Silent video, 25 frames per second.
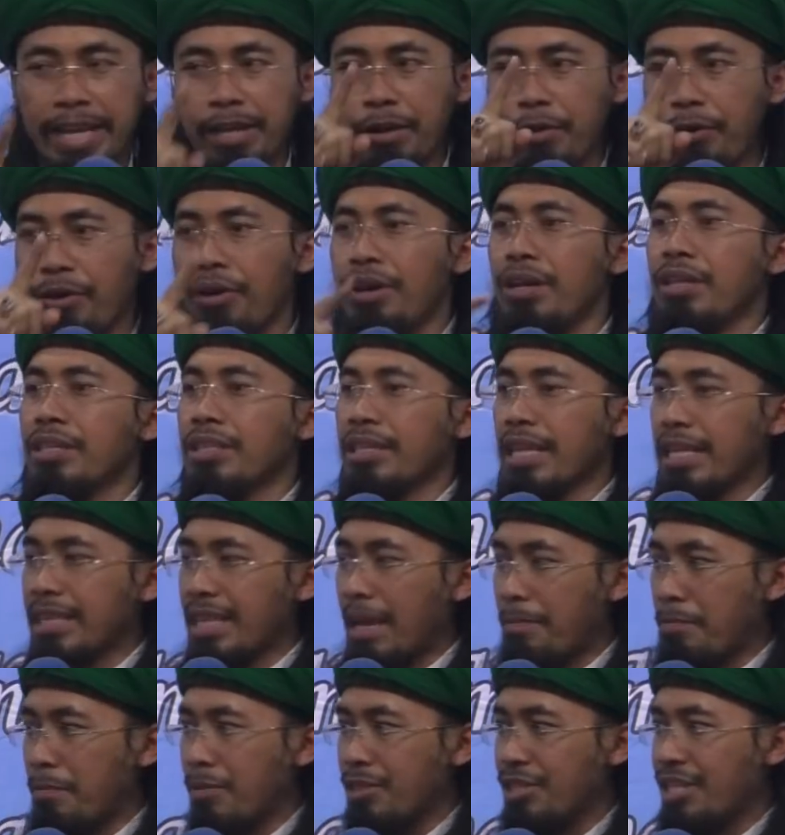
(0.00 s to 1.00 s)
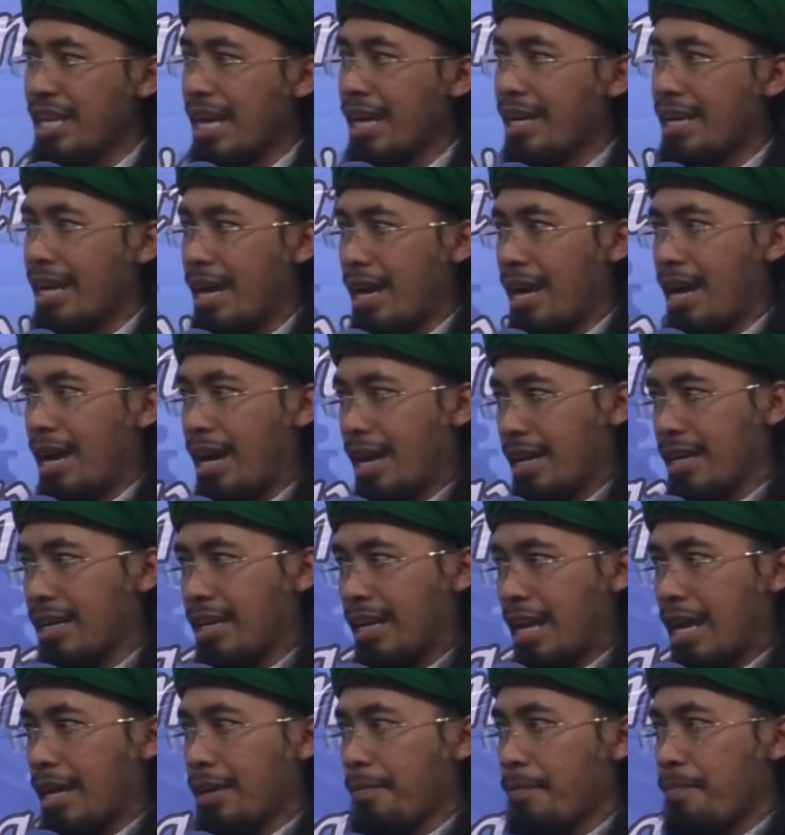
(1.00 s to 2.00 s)
ego, tetap jaga
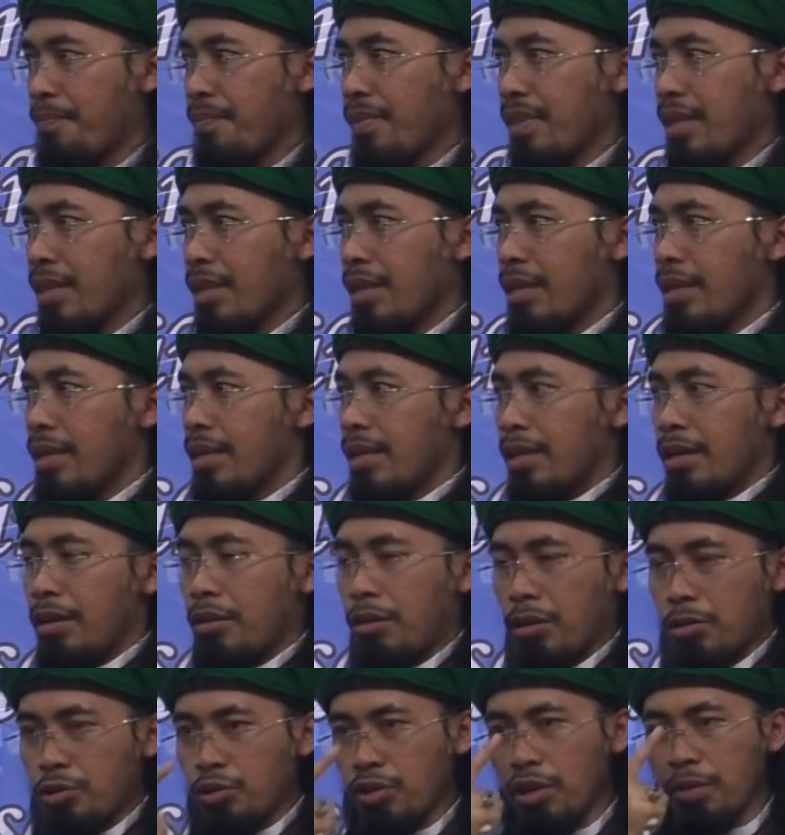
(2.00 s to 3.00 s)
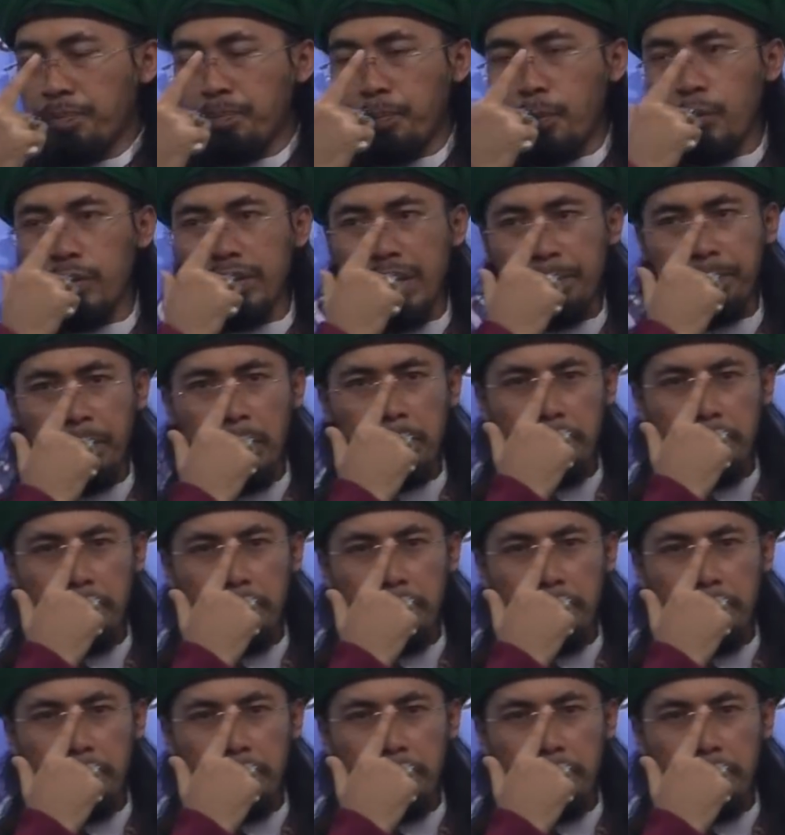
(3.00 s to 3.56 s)
akhlak. Rasul punya